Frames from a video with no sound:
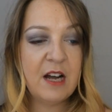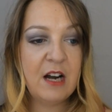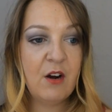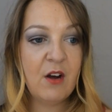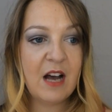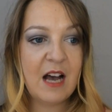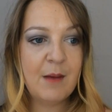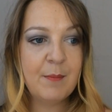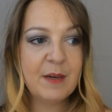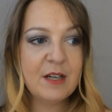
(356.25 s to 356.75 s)
Euh, e
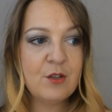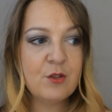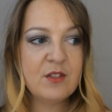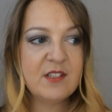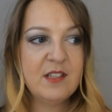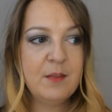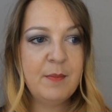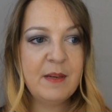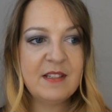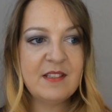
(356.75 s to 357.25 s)
Alors après, je ne
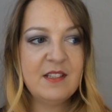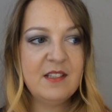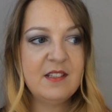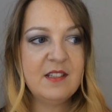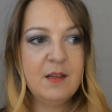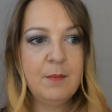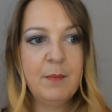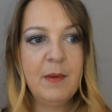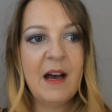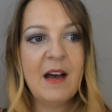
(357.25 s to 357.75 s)
sais pas si
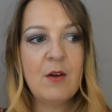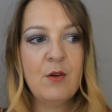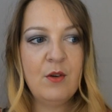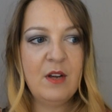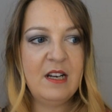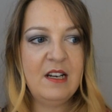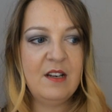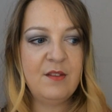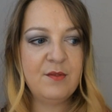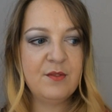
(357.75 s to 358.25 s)
c'est pas
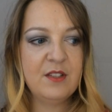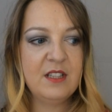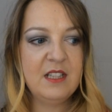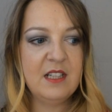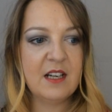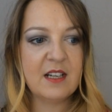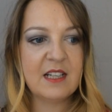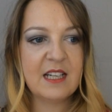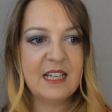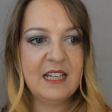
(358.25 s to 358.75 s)
ELF
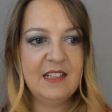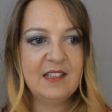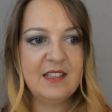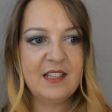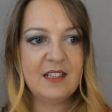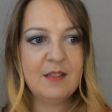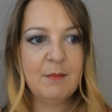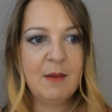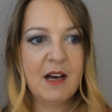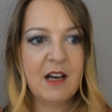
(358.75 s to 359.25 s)
qui a créé
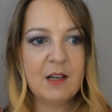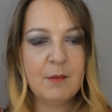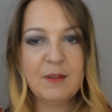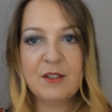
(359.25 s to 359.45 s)
cette marque